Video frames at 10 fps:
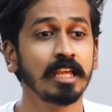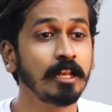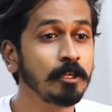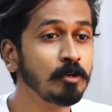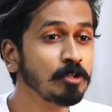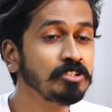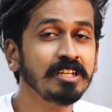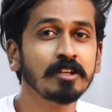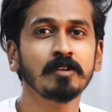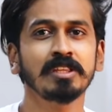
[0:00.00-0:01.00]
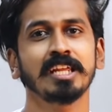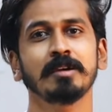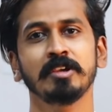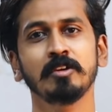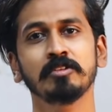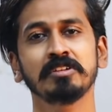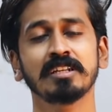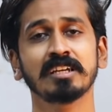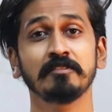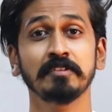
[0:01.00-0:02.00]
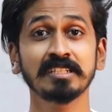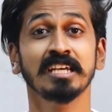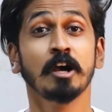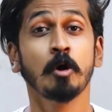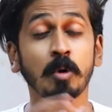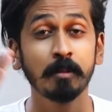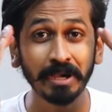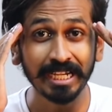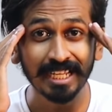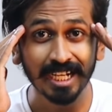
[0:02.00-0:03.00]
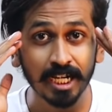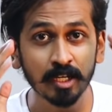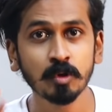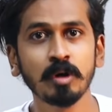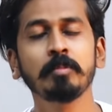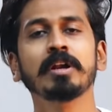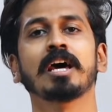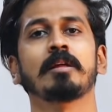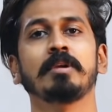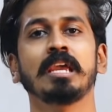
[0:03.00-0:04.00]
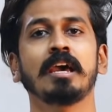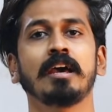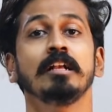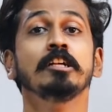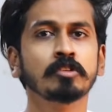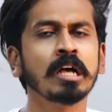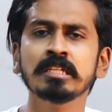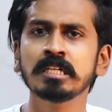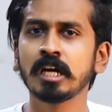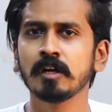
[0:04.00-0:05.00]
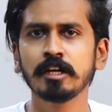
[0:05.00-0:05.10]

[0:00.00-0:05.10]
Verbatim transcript: என்ன யோசிச்சுட்டு இருக்கோன்னு தெரியாமல் யோசிச்சுட்டு இருக்குது ஃபஸ்ட் உங்கள் மைண்டை கண்ட்ரோல் பண்ண ஆரம்பிங்க ஸோ அதுக்கு நான்